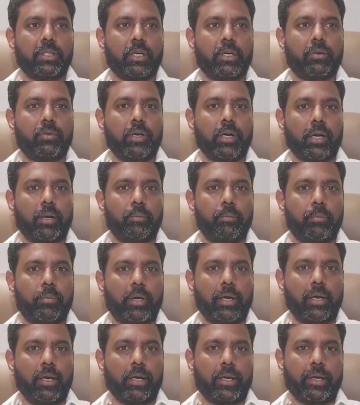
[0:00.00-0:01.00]
తనకు
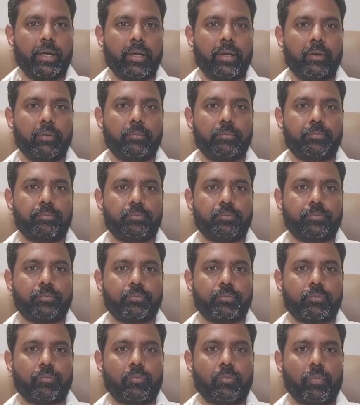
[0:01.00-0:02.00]
ఎమ్మెల్యేగా అవకాశం
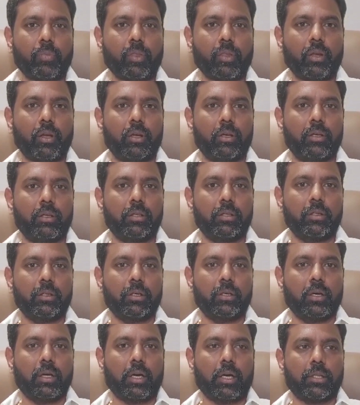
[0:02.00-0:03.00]
కల్పిస్తూ నిస్వార్థంగా
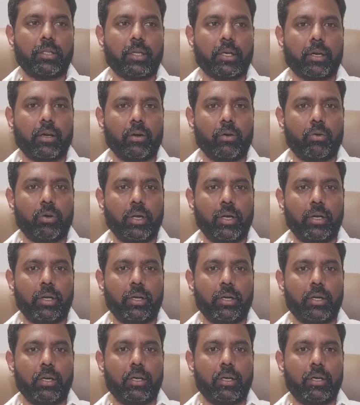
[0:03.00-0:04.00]
సేవలందించి ప్రజల
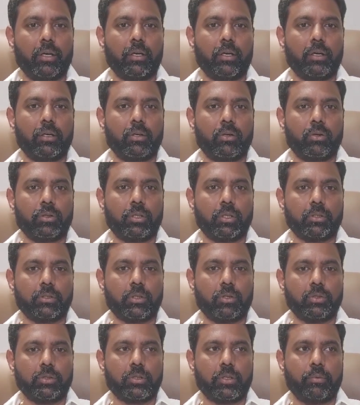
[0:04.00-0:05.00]
మన్ననలు
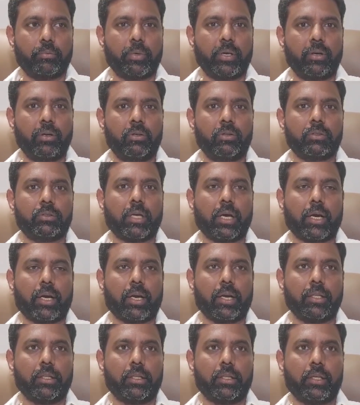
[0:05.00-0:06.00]
పొందుతానని ధీమా వ్యక్తం
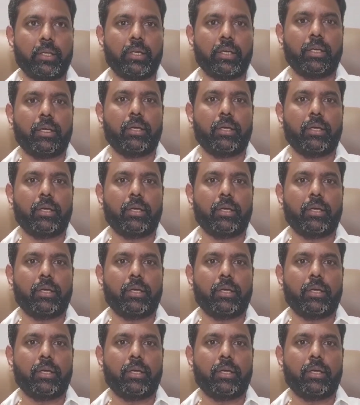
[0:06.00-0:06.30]
చేశారు